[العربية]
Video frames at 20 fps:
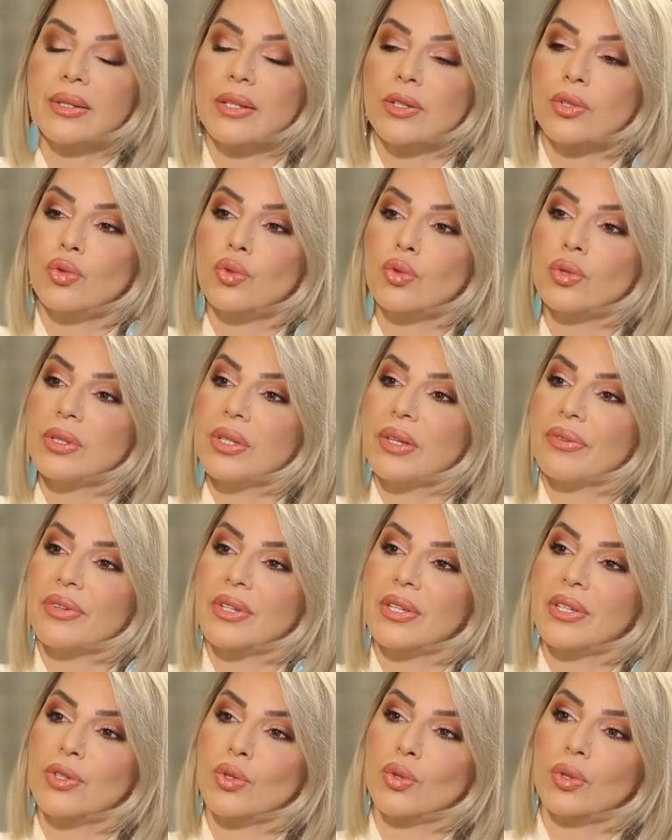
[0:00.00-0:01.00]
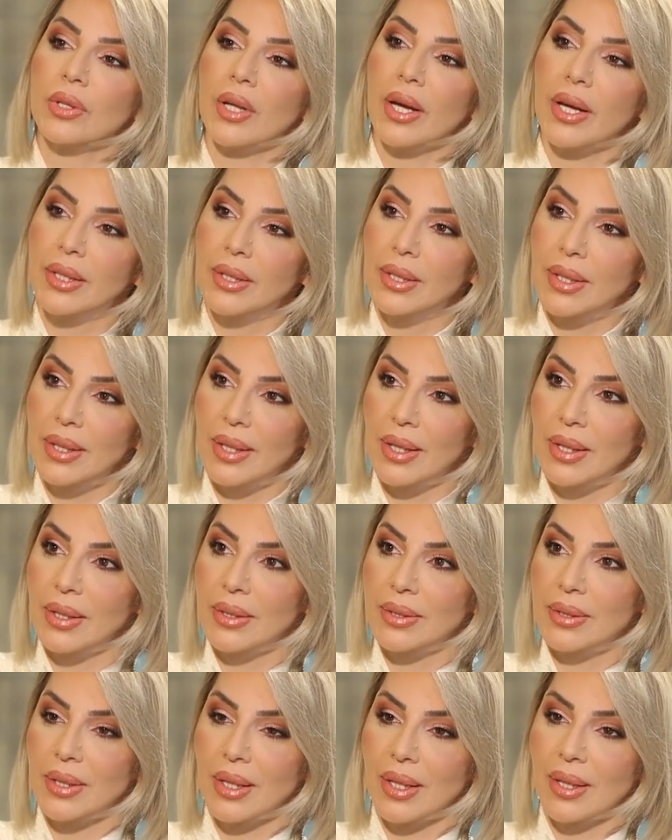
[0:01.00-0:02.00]
انت شو الديفينيسيون تاعيتك
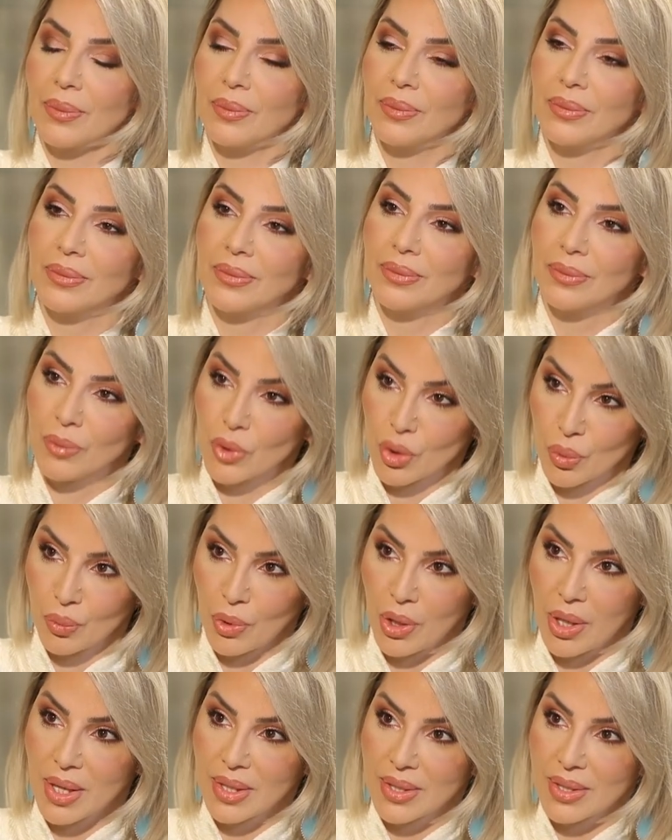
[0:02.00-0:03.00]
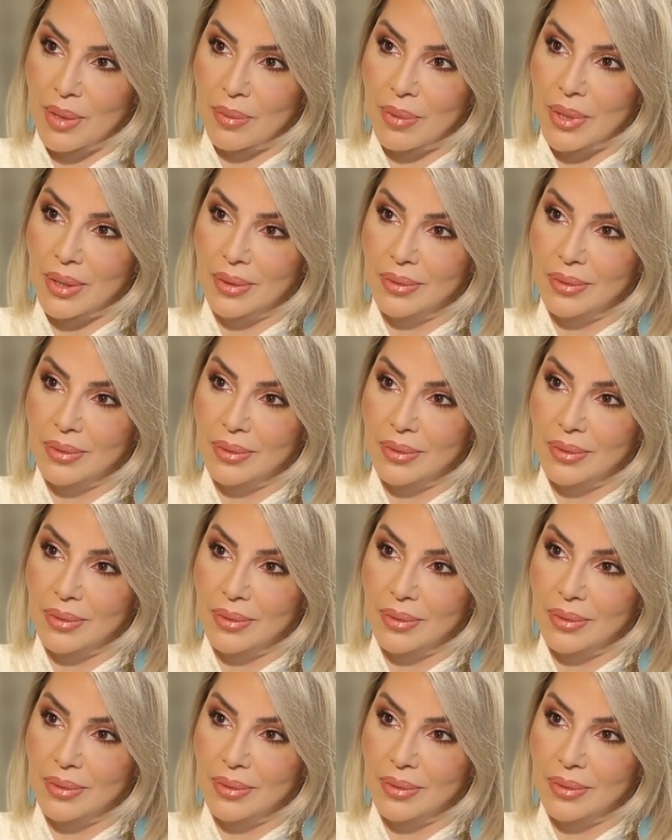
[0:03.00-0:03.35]
للانتقام؟ مش محاسبه؟